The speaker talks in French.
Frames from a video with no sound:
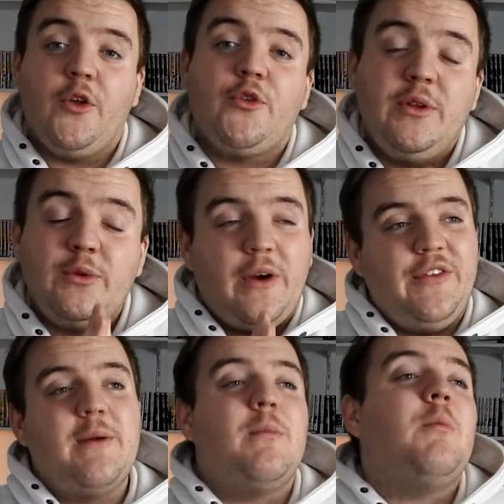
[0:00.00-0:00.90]
Ensuite,
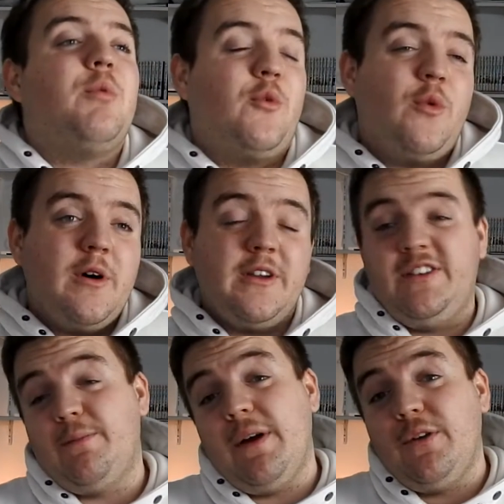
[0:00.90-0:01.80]
troisièmement, pourquoi
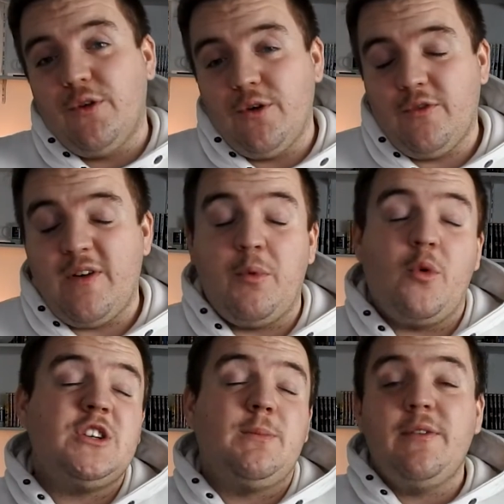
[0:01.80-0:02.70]
j'ai pas eu de, enfin
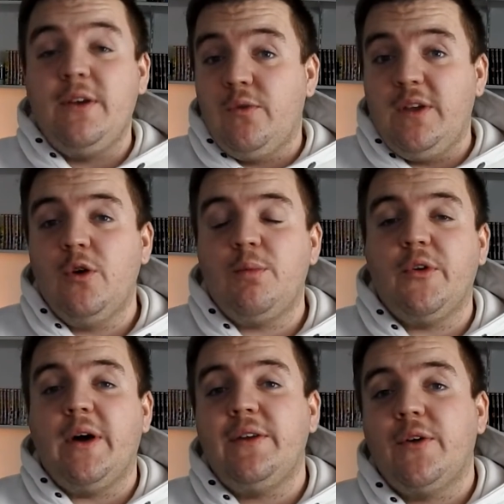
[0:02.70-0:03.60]
pourquoi j'ai pas fait de vidéo
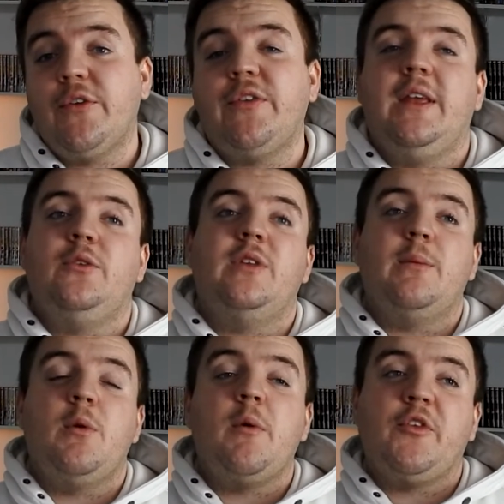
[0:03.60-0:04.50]
pendant un an, c'est tout
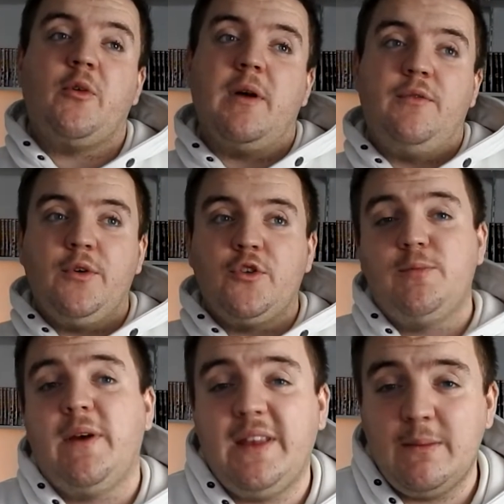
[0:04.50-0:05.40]
simplement parce que bah, vu que
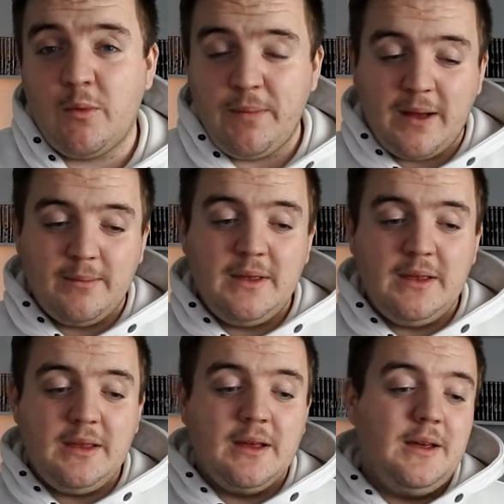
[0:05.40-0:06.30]
je passais mon
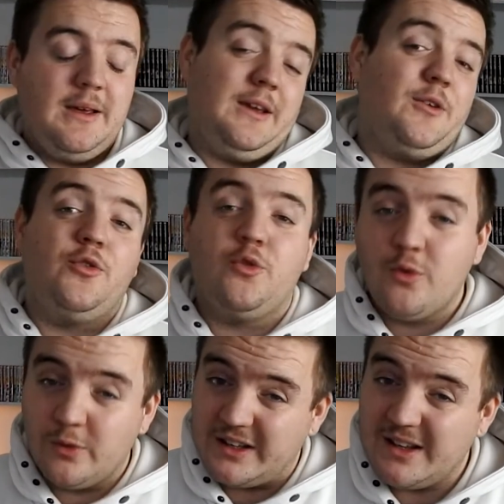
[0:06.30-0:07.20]
permis et que du
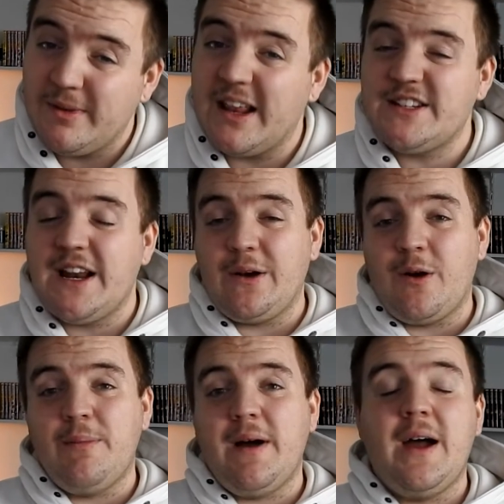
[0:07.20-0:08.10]
coup on a déménagé à la
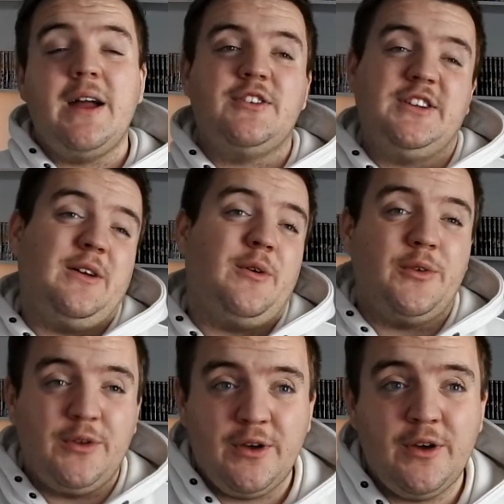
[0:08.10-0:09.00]
campagne, j'étais en
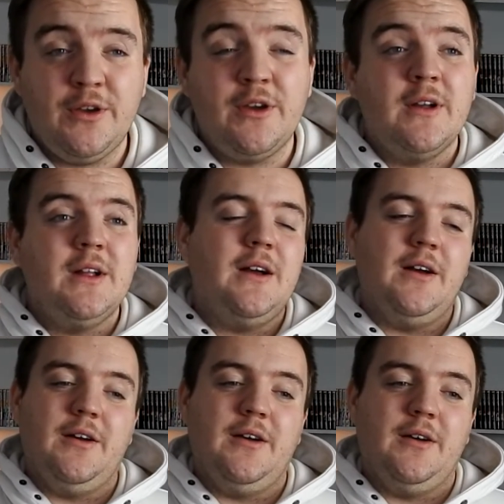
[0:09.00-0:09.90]
deuil,
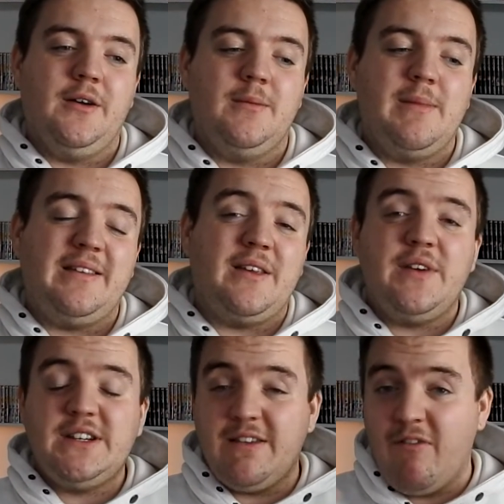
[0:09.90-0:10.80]
euh, bah, ça
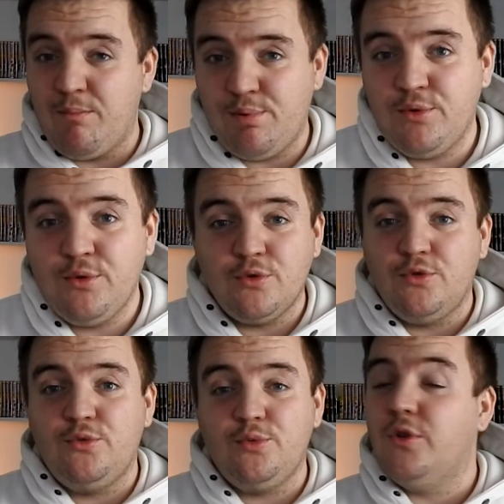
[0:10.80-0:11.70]
fait que j'avais plus
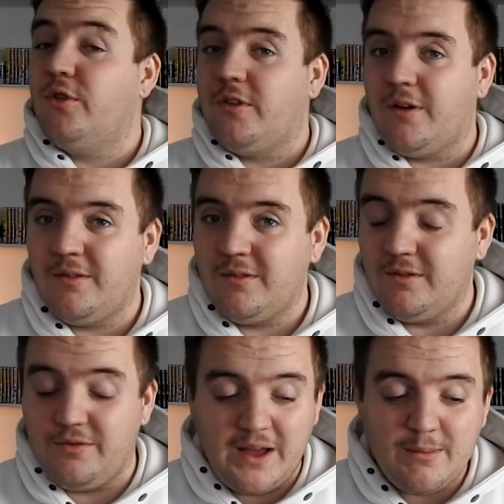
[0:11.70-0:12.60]
du tout de temps,
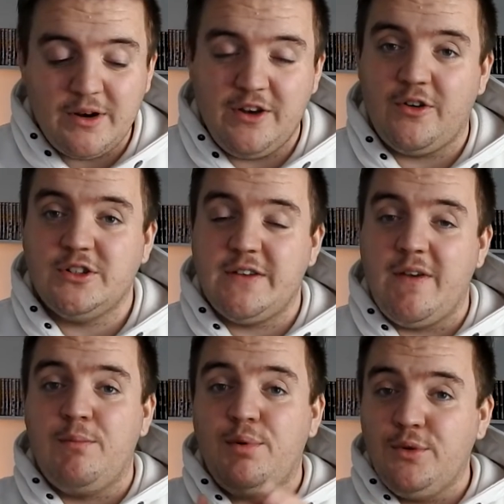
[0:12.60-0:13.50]
vraiment les gens,
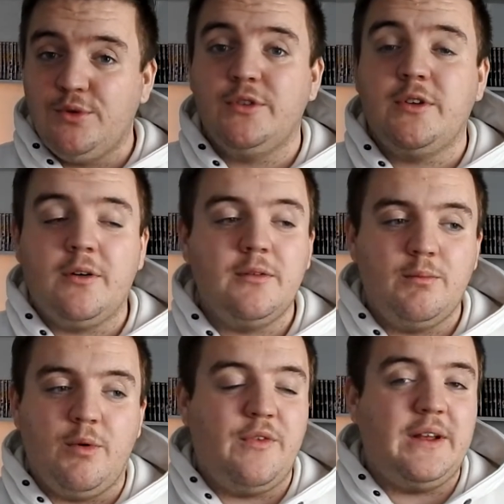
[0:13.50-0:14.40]
j'avais plus de temps
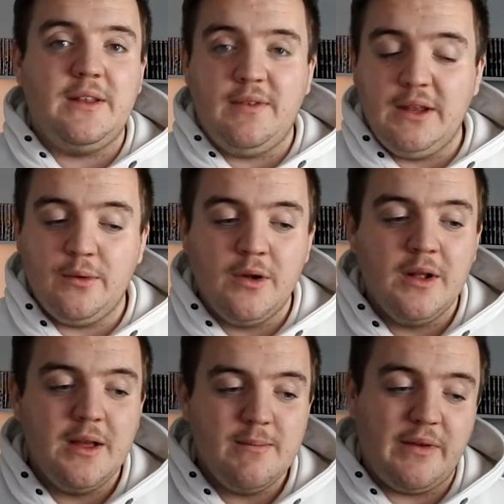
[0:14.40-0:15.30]
pour faire des vidéos
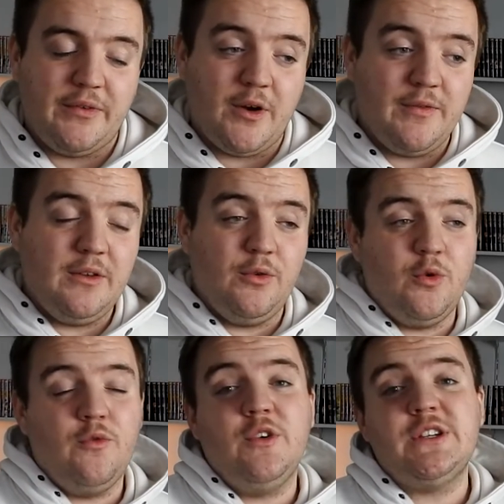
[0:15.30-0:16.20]
parce qu'en fait du
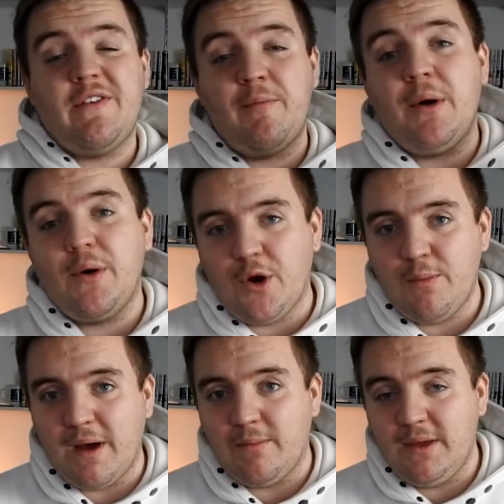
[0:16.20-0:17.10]
coup vu que j'avais pas encore
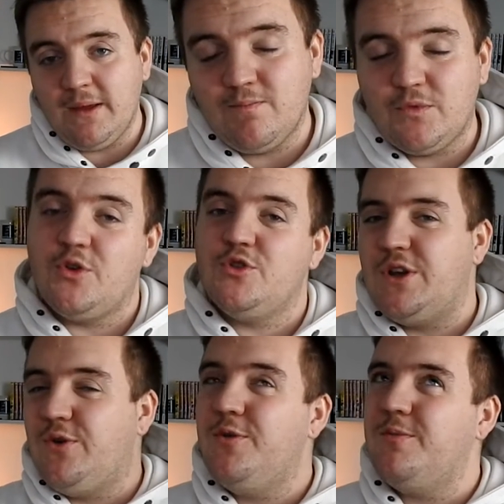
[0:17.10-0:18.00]
le permis, que
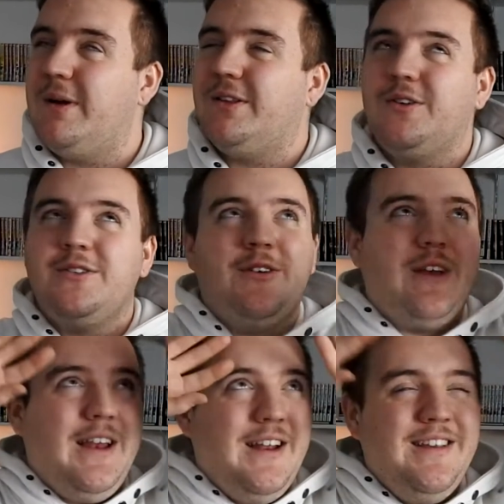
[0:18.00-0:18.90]
j'ai eu maintenant.
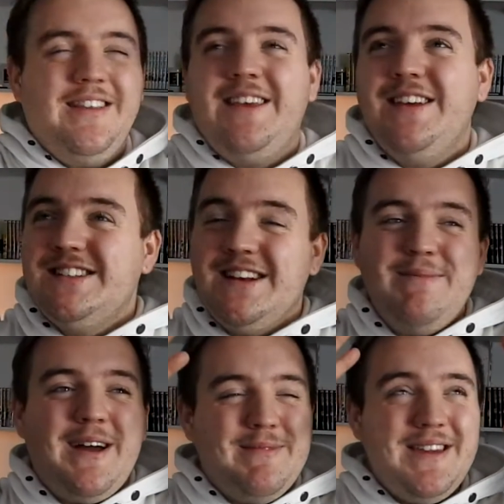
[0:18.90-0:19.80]
Allez, ça y est, j'ai le
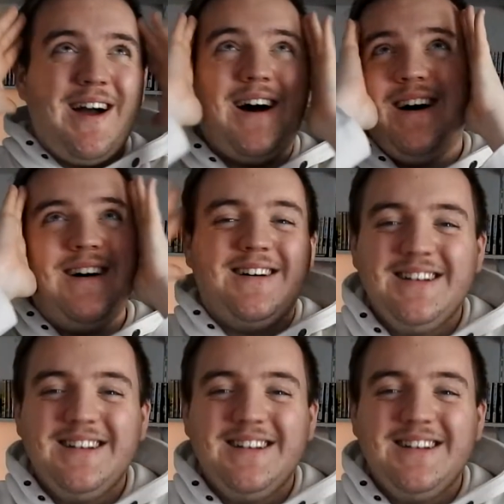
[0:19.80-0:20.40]
permis. Hein.